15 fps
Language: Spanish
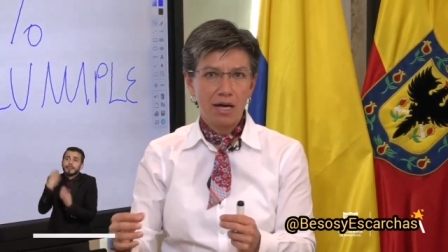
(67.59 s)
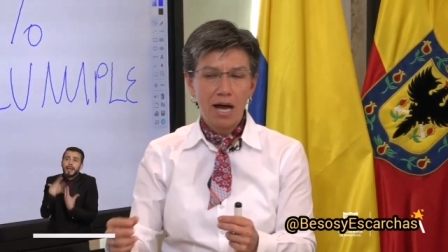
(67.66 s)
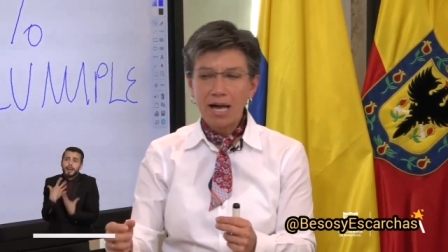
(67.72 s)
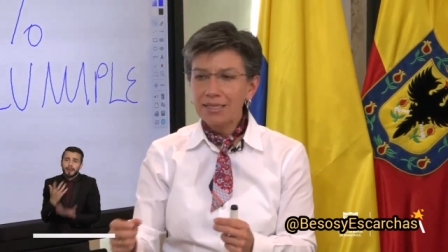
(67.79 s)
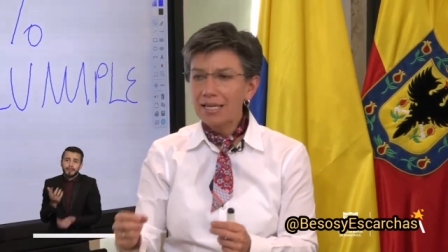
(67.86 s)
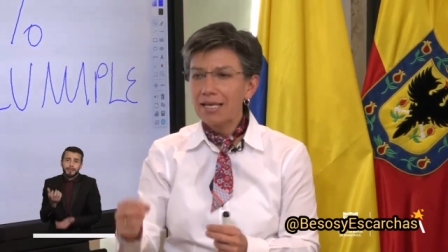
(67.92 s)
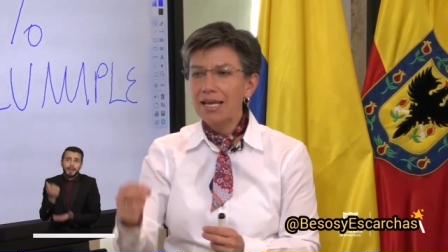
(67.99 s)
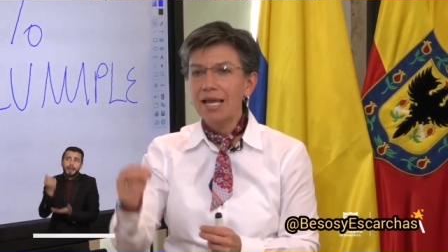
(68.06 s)

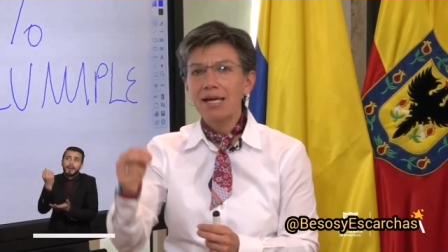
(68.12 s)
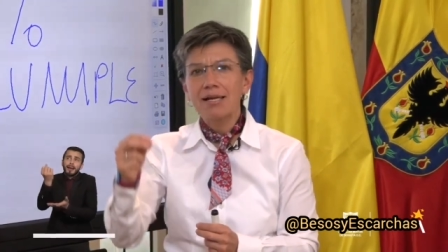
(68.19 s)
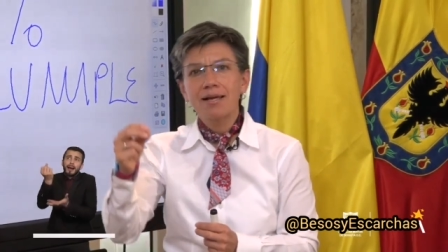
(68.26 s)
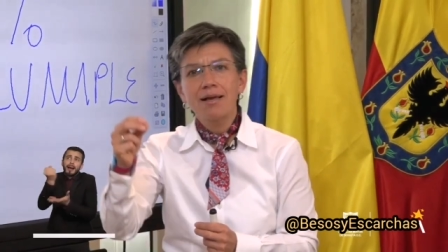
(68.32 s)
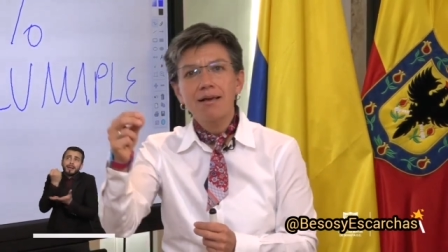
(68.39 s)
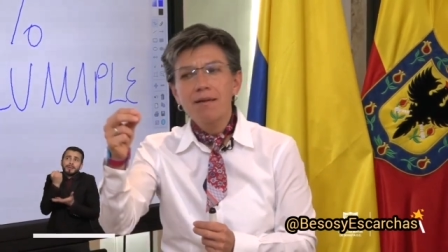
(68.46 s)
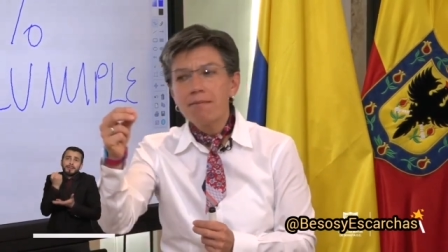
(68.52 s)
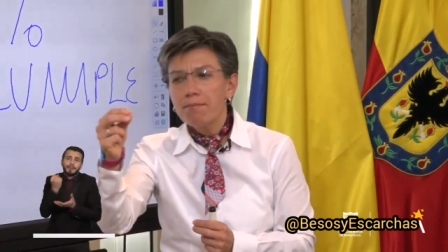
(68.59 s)
a tener
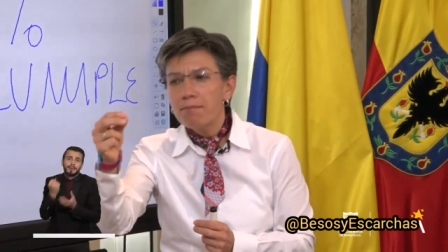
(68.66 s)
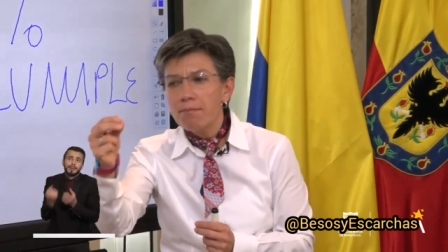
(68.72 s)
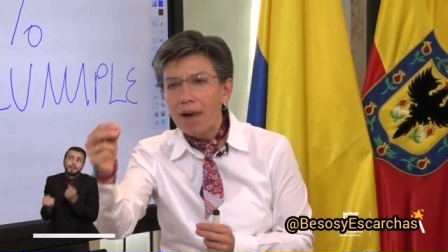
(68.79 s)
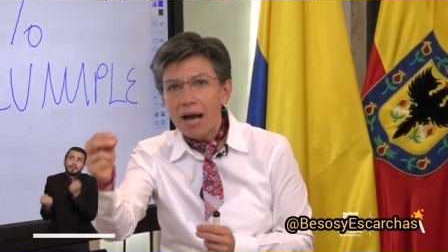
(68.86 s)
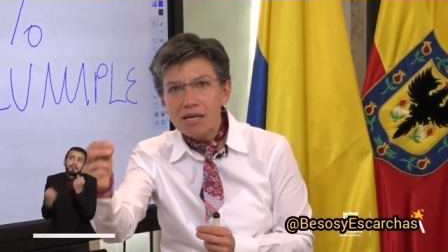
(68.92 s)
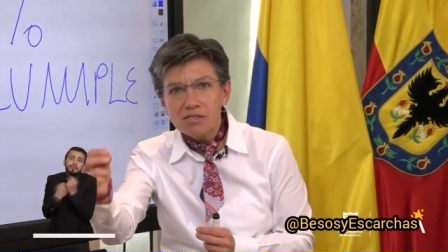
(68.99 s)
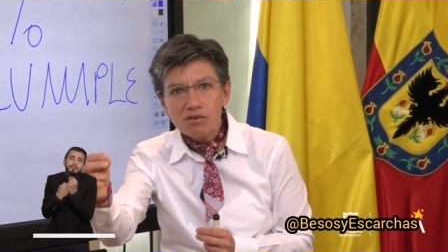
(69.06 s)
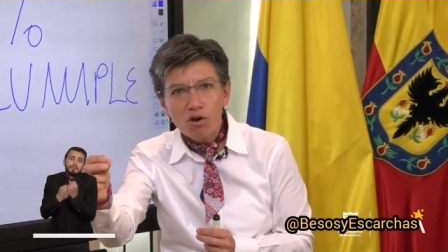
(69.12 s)

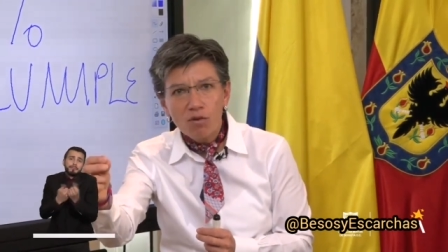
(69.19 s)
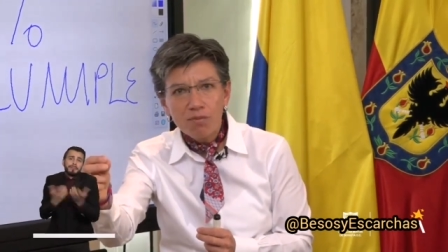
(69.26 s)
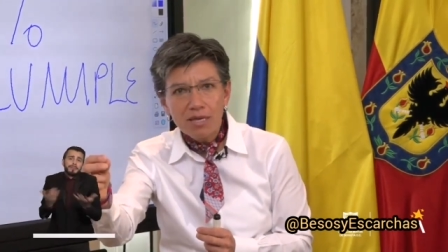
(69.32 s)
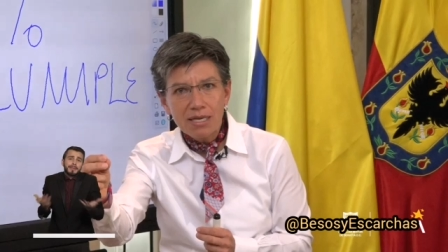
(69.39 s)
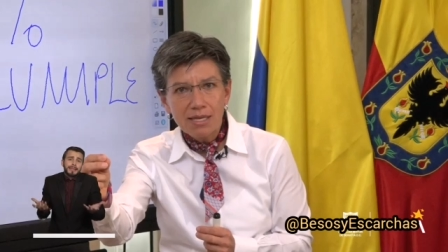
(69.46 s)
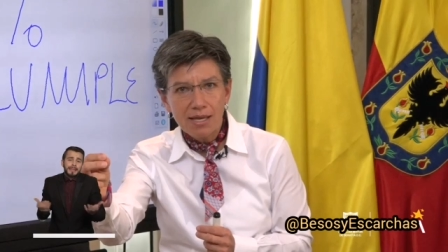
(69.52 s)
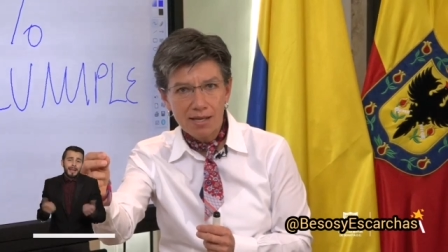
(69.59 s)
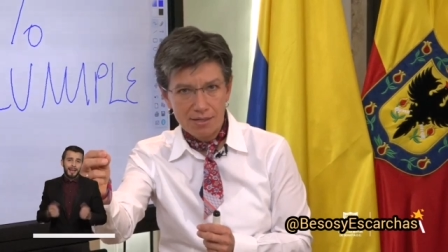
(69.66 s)
más
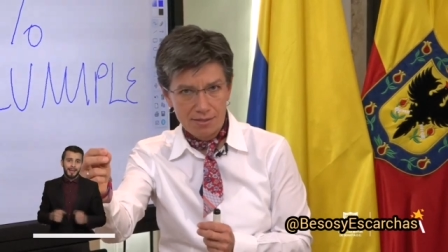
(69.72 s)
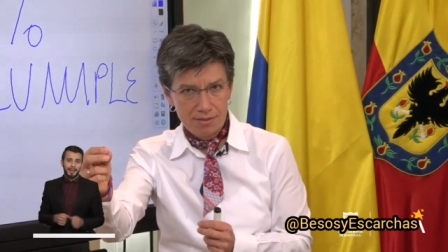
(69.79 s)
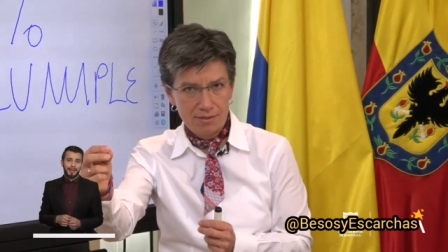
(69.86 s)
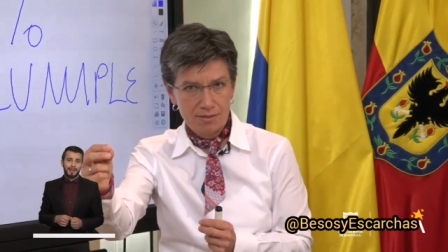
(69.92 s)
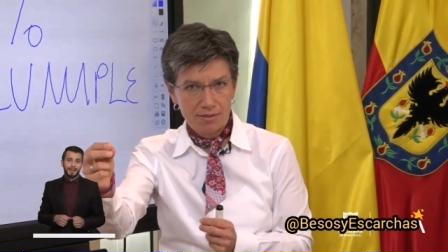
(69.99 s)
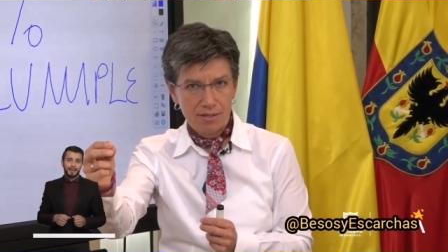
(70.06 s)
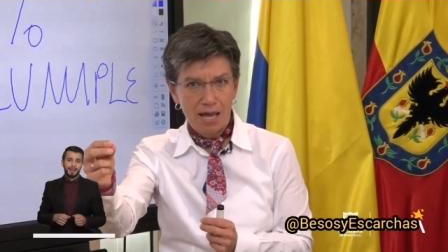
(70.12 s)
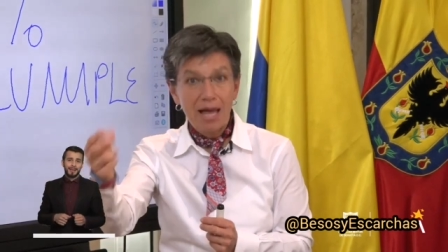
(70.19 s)
comida,
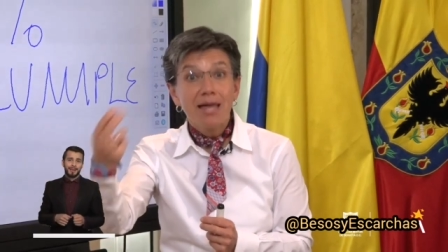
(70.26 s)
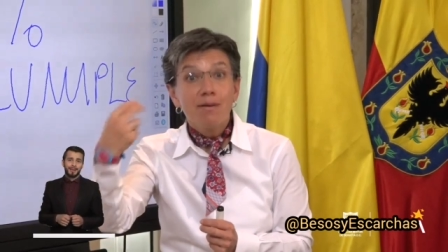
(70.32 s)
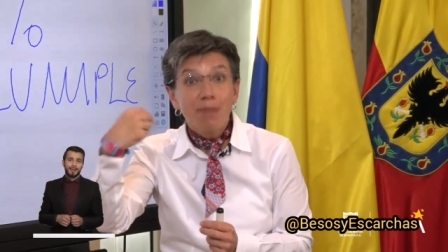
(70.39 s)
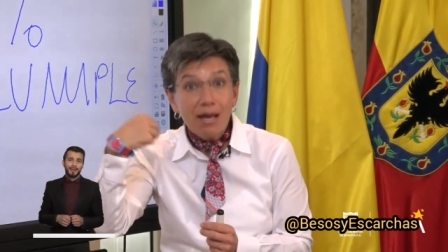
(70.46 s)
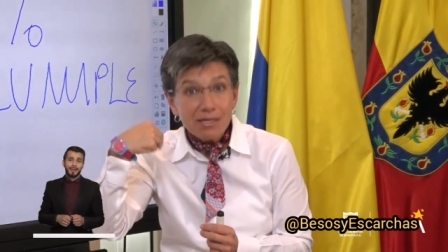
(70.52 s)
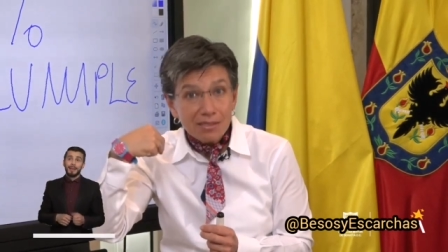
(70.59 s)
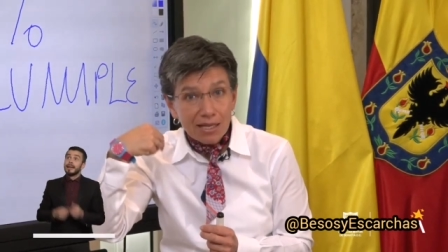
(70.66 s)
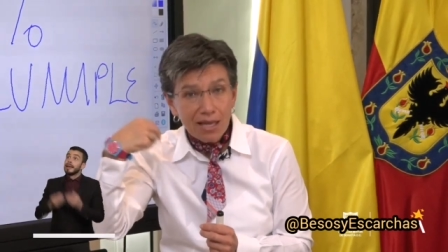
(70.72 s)

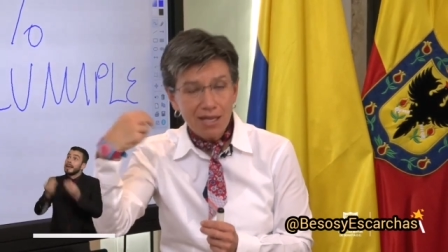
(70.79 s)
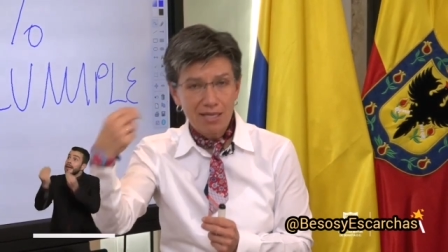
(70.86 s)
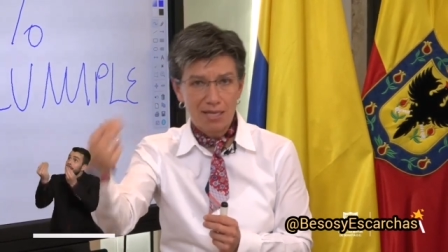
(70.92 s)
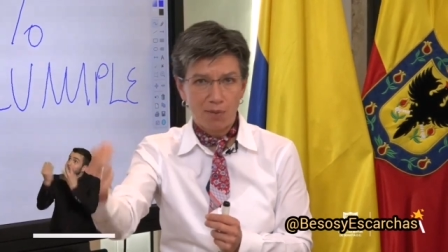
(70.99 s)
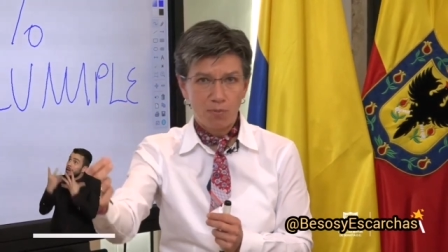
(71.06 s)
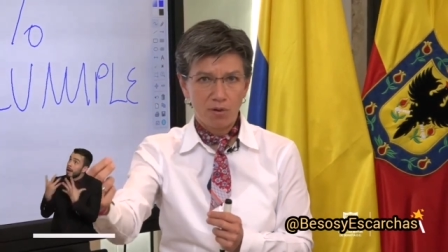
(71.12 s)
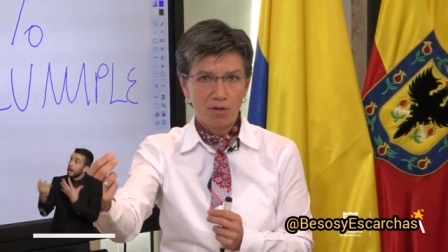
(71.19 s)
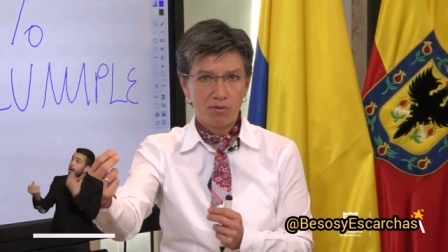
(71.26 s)
además de la que
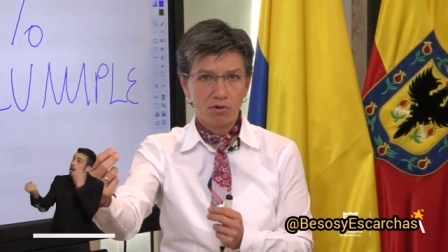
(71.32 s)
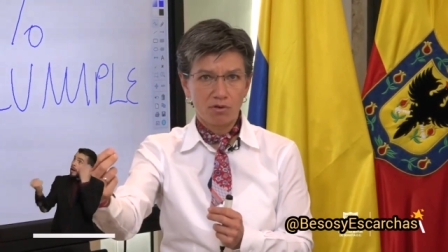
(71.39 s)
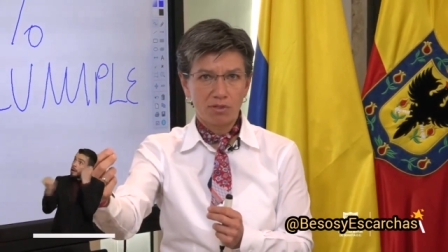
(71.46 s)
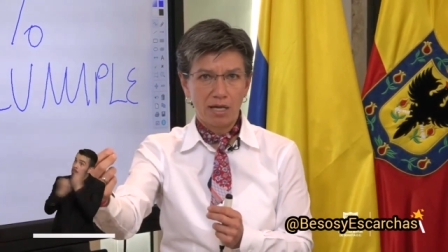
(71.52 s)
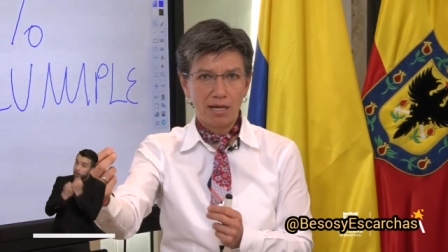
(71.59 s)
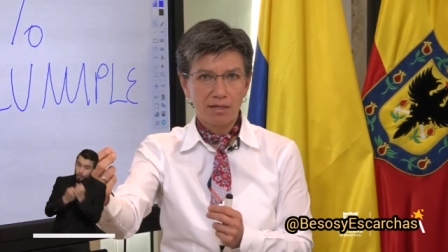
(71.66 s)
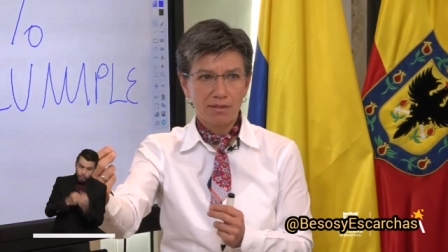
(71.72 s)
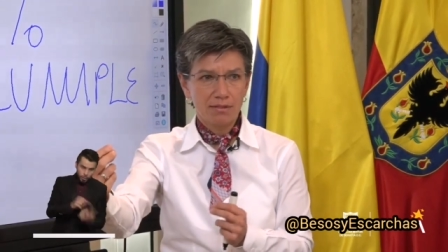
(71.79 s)
ya pone
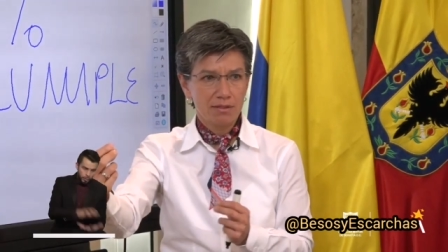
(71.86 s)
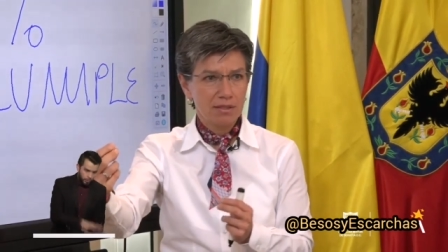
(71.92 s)
Bogotá,